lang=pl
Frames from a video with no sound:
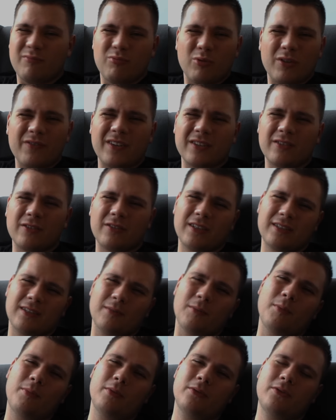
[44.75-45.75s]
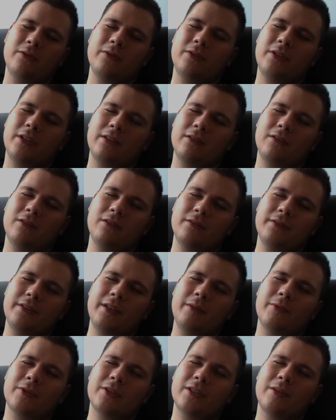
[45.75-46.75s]
Wpływa to na samopoczucie, no
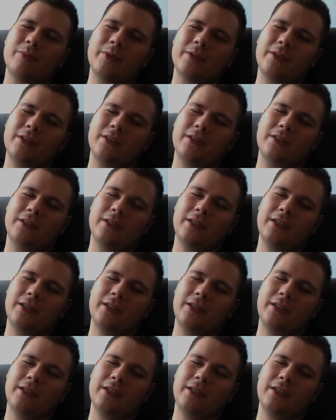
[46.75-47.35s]
nie można powiedzieć, że